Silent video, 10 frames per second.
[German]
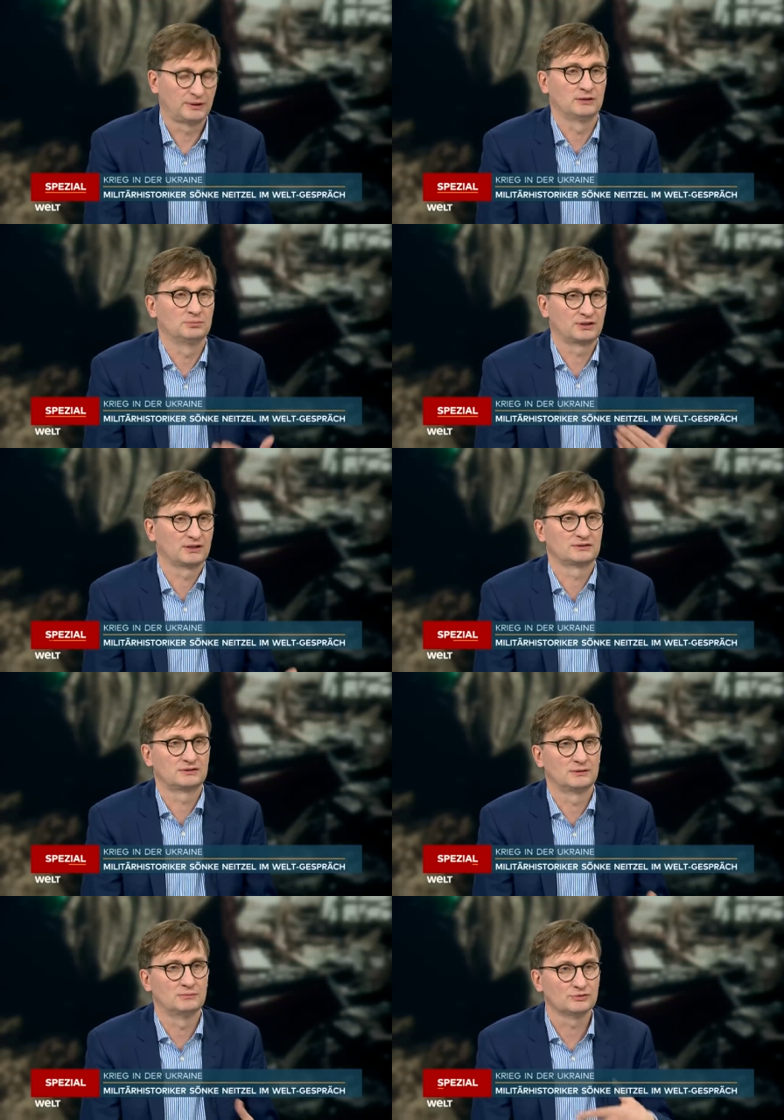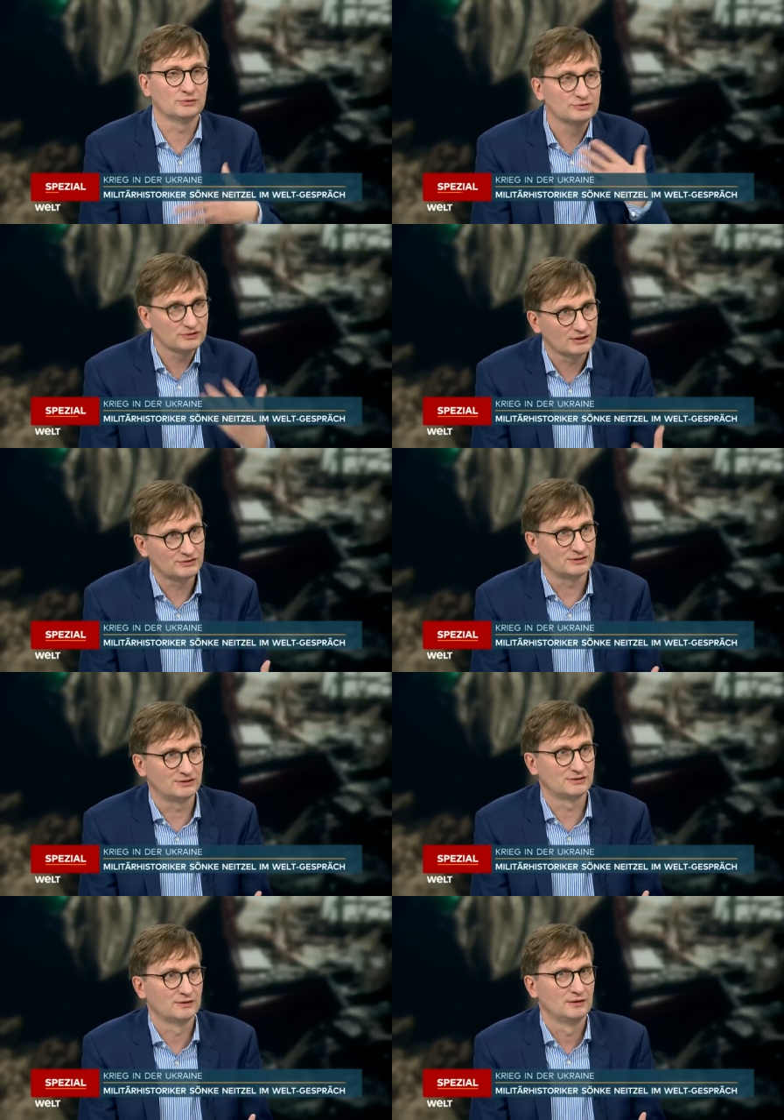Brille betrachtet haben, aus unserer
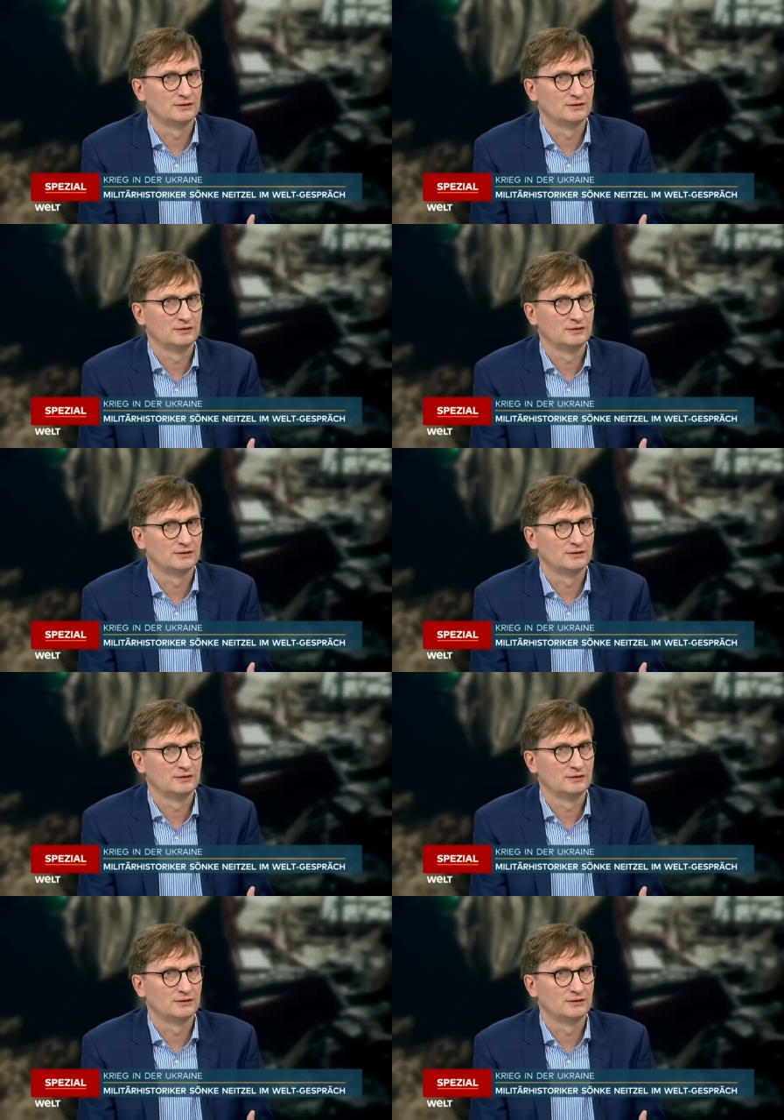Sicht.